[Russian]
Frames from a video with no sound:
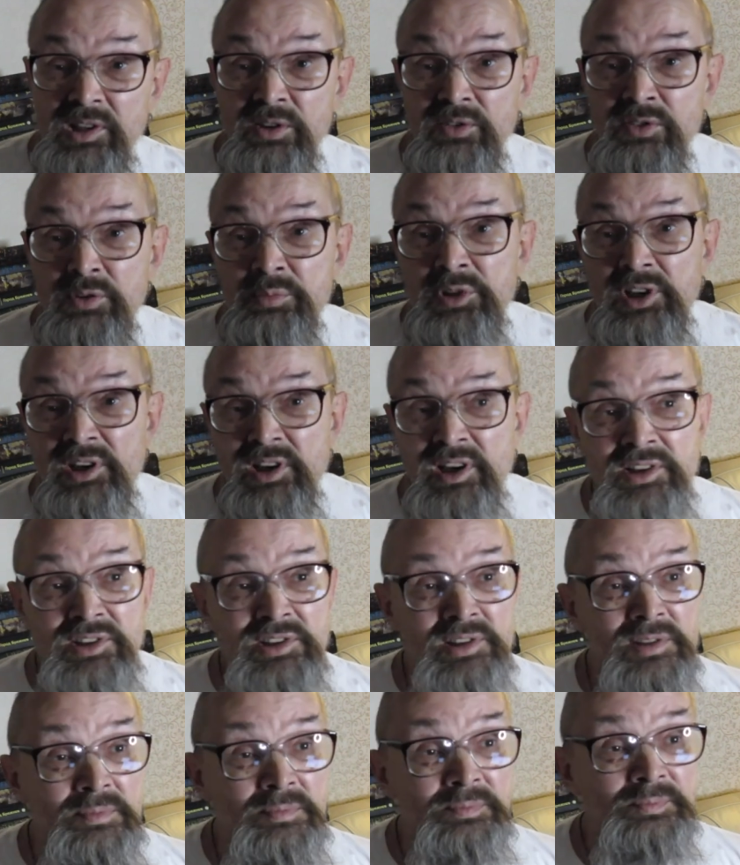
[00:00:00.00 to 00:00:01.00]
стала
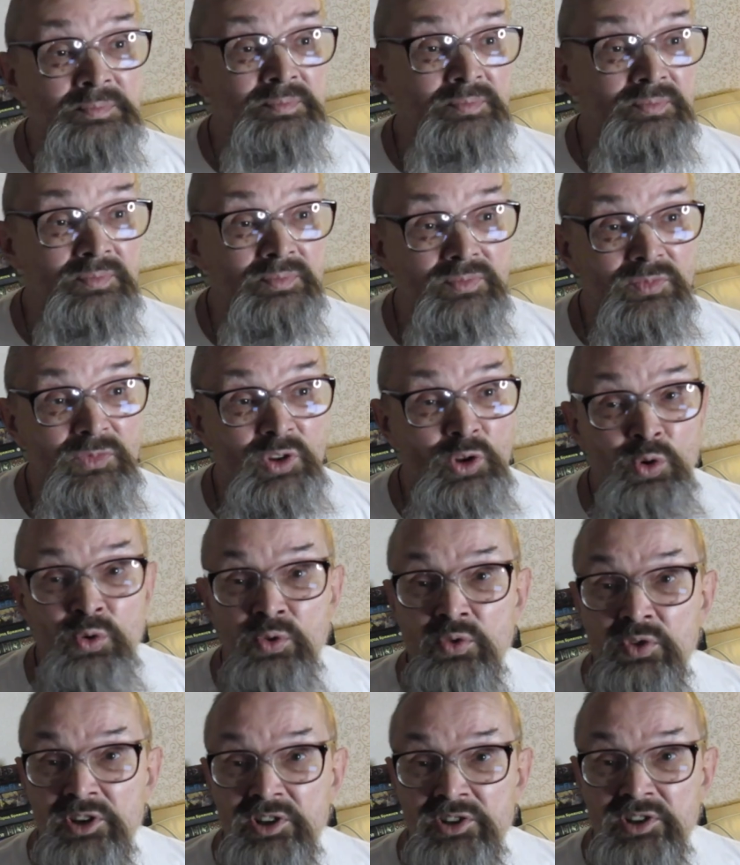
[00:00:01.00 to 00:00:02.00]
выбирать
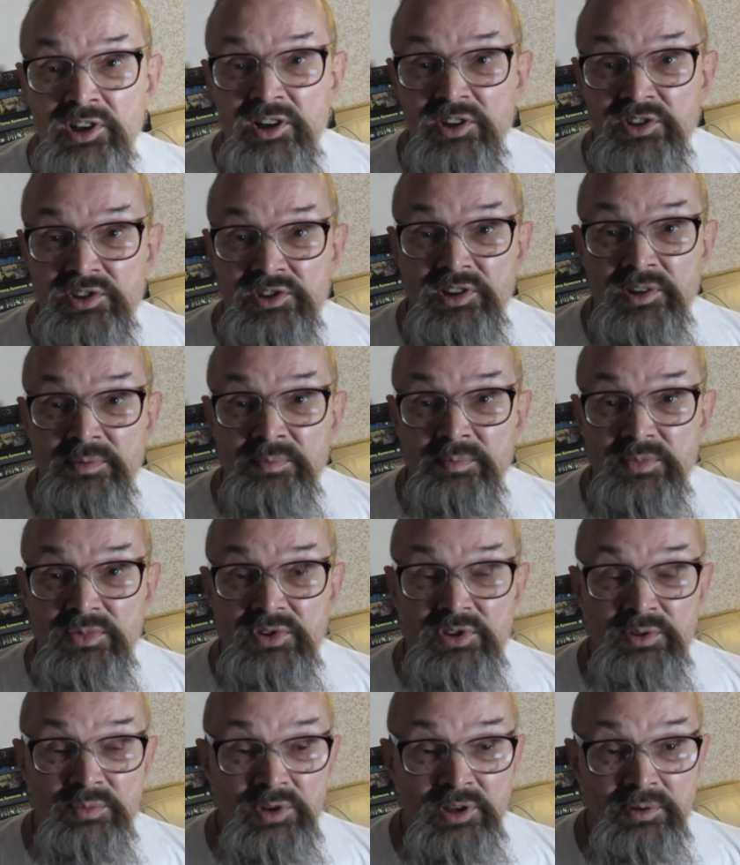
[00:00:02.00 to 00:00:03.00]
нового гитариста
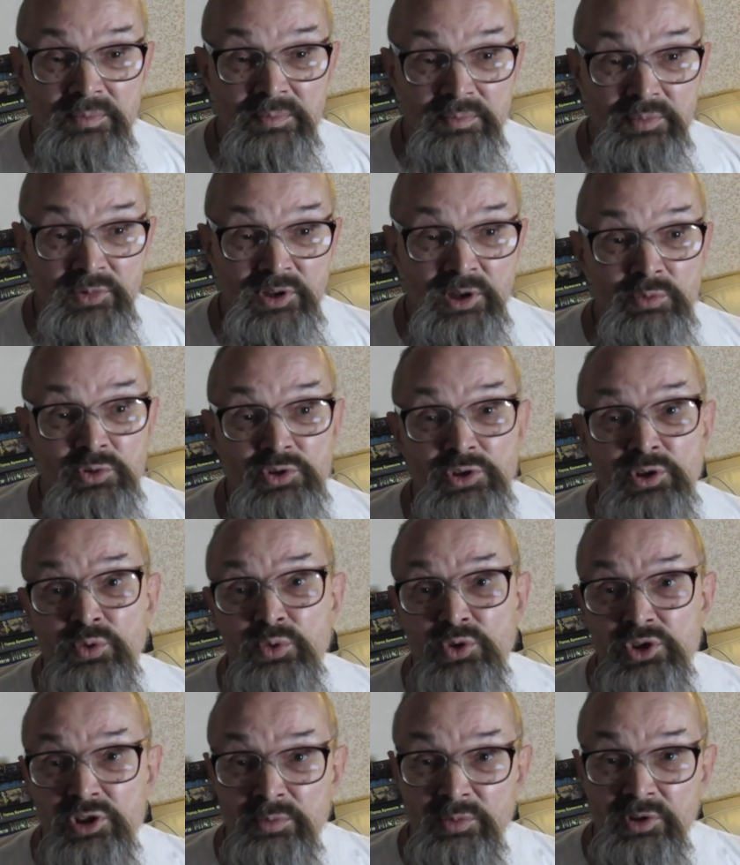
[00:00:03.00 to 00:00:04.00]
себе, потому что
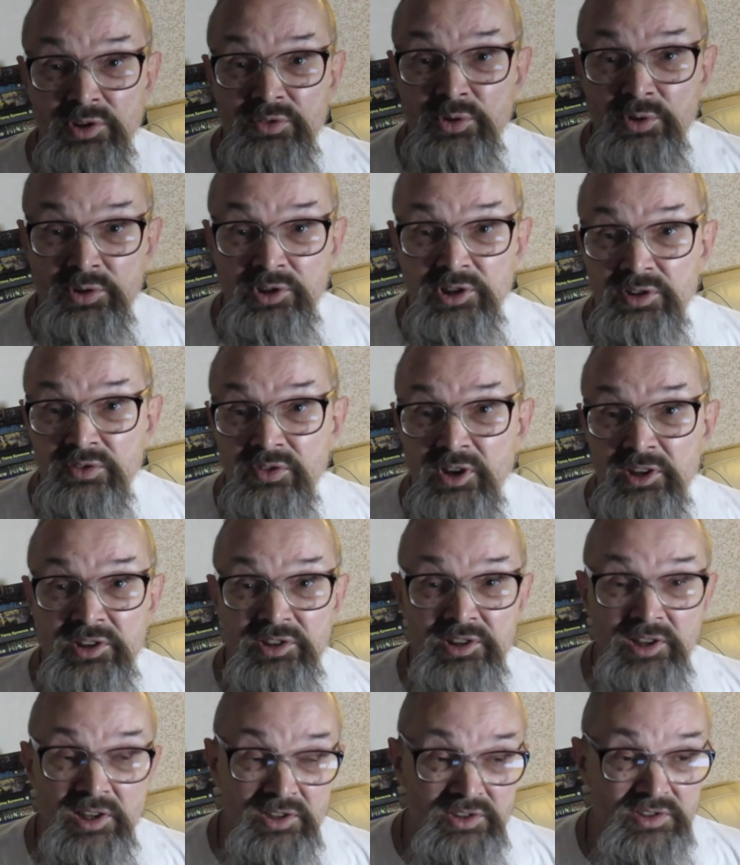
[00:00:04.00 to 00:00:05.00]
нужны были все-таки два
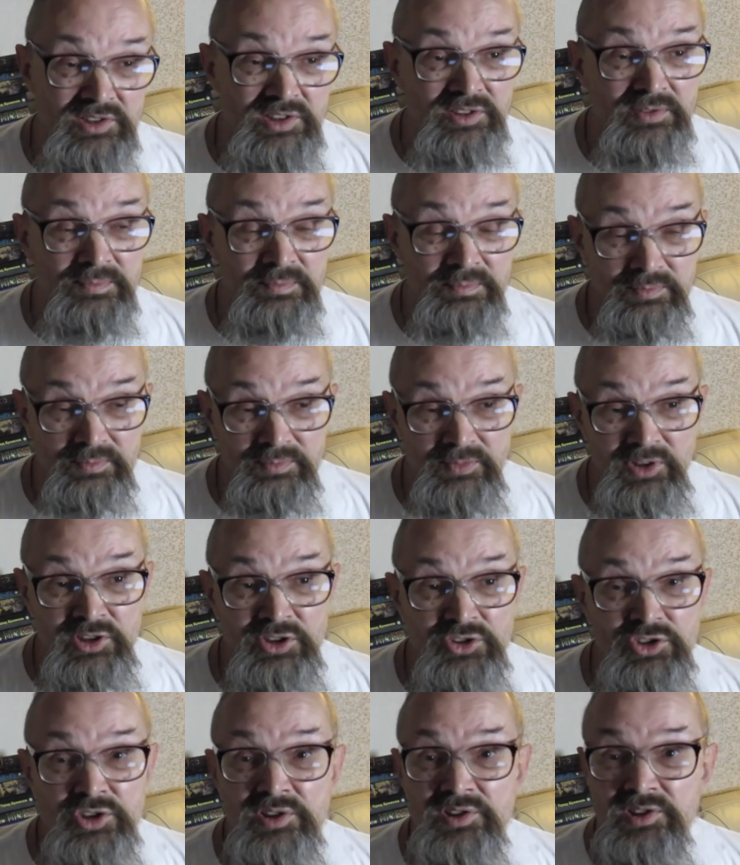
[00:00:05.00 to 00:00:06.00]
гитариста.
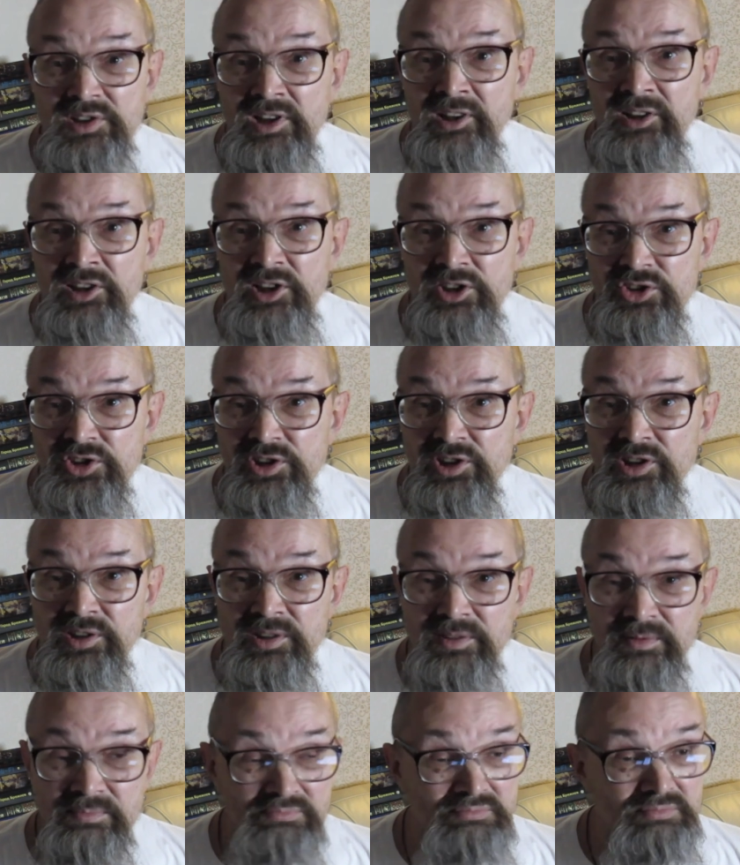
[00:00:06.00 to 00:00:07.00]
Ричардс
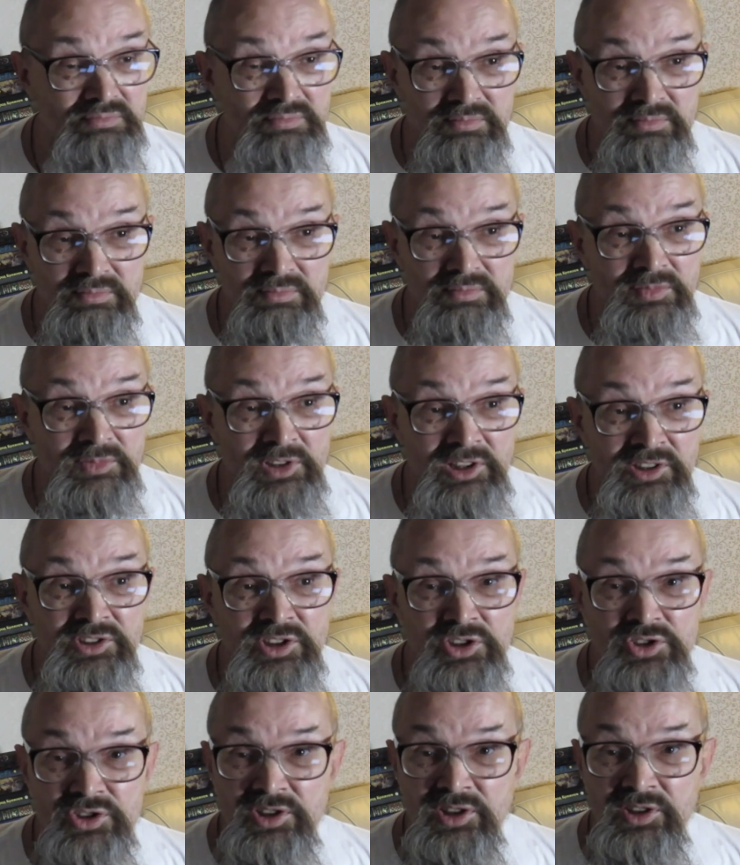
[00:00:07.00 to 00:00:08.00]
отличный
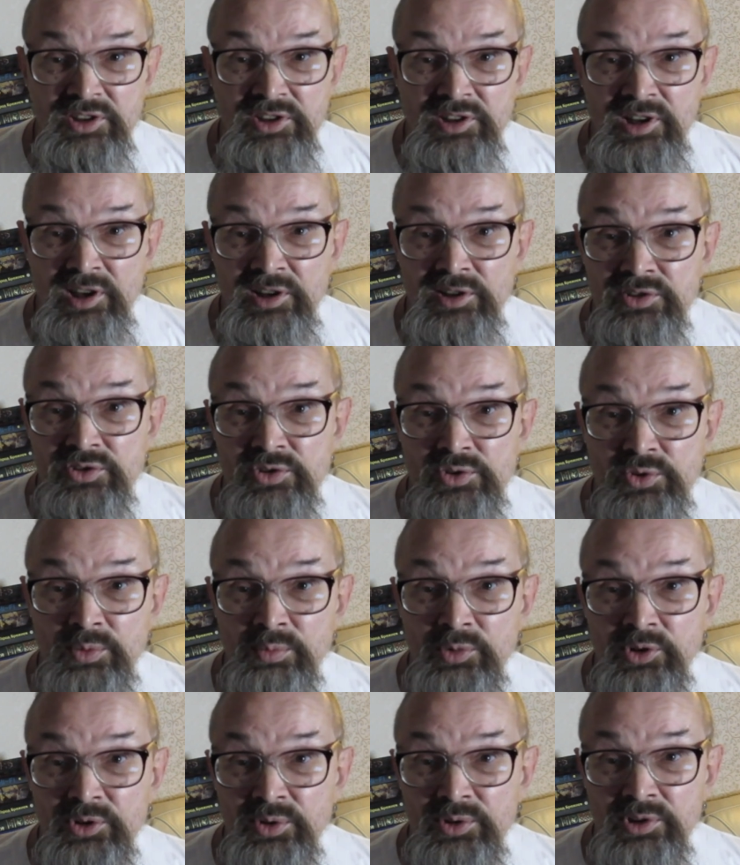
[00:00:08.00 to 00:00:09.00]
электрический гитарист,
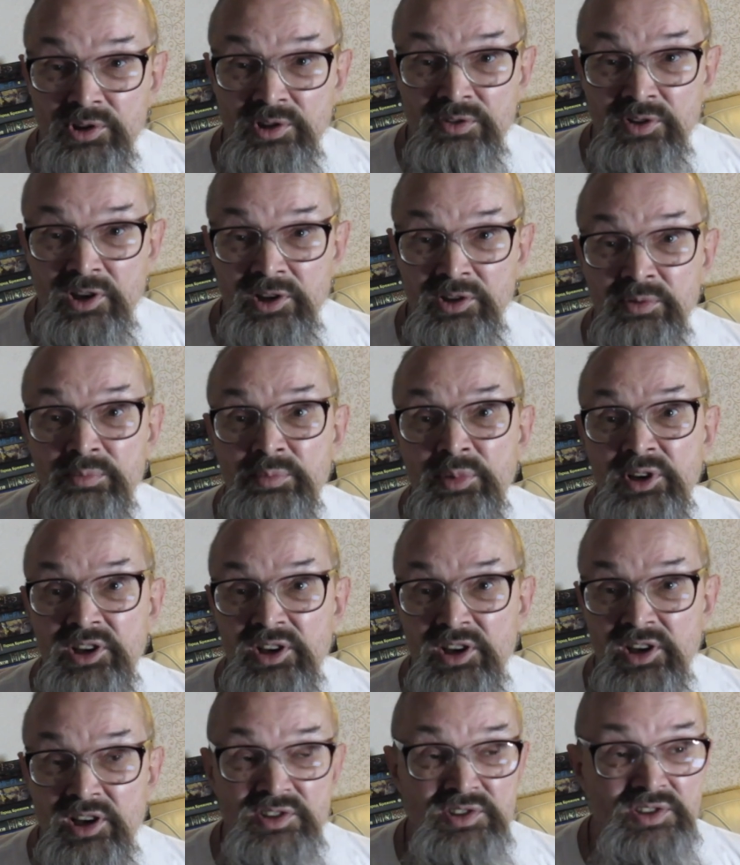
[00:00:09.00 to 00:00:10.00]
что бы кто ни говорил,
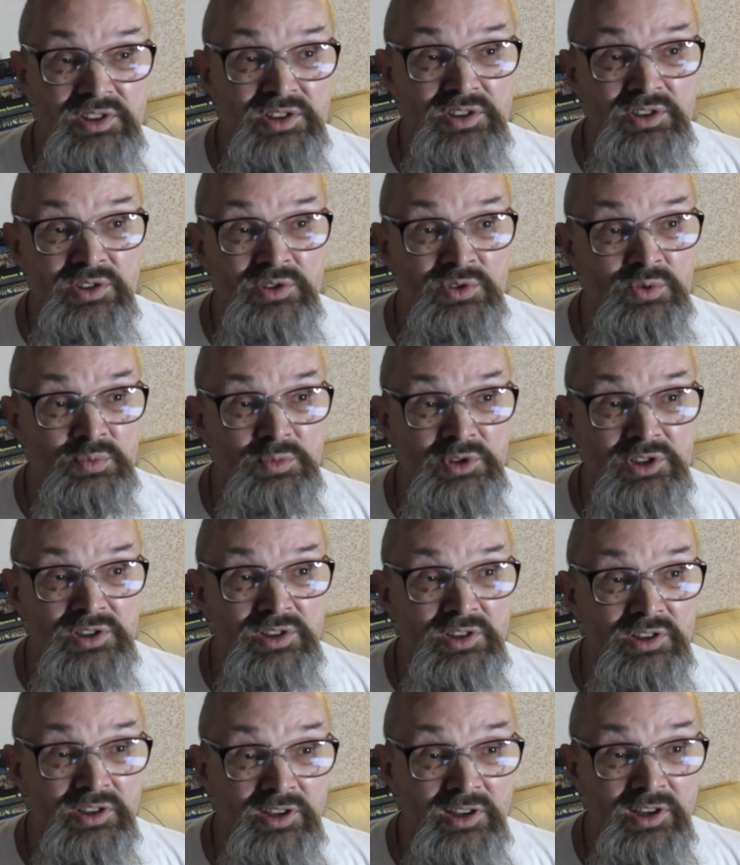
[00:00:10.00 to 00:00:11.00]
прекрасный,
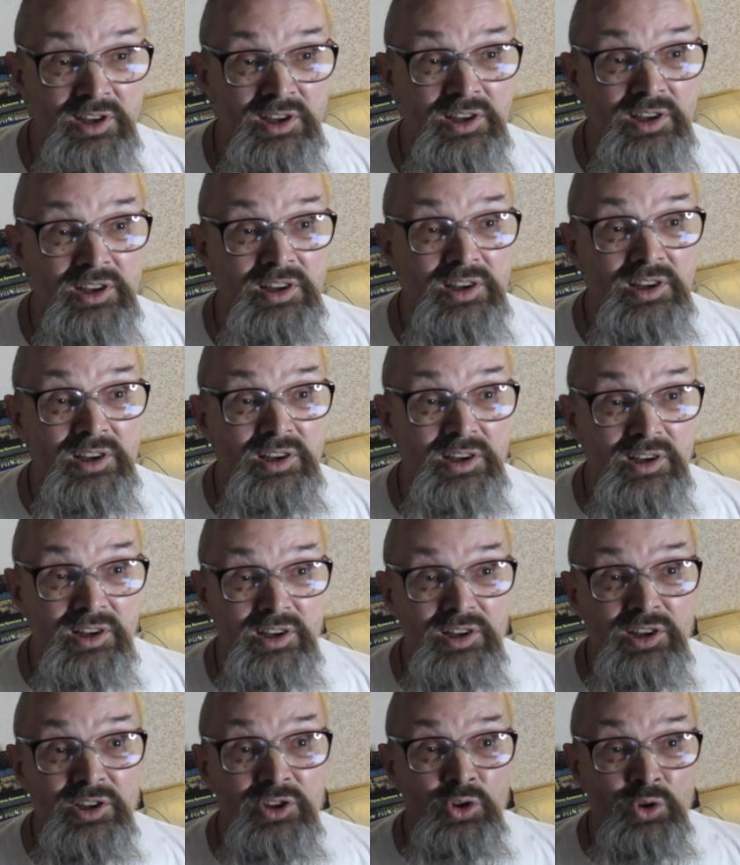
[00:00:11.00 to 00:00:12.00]
изумительный.
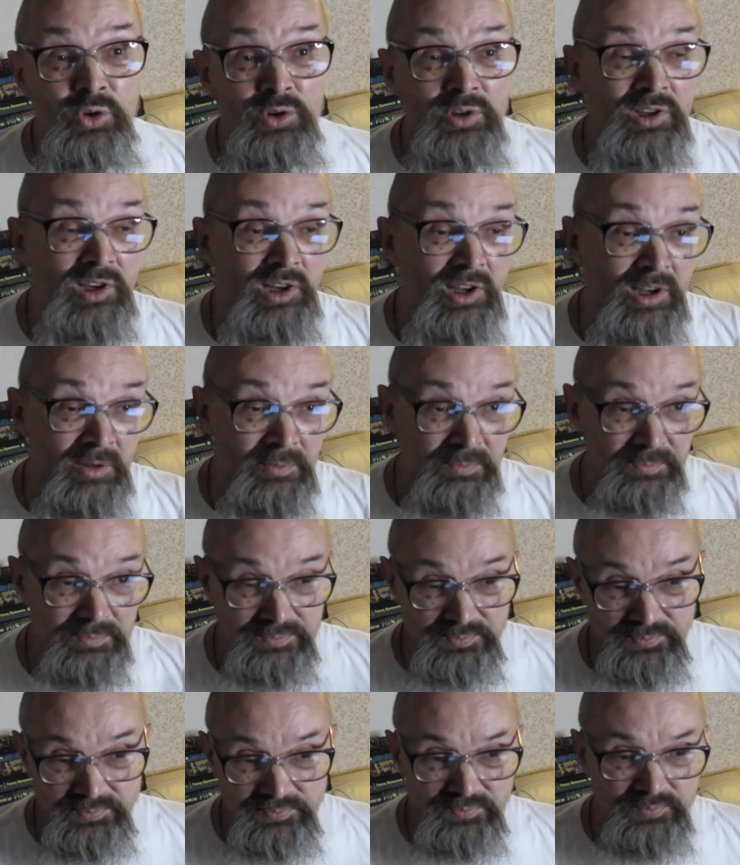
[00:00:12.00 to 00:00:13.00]
Но для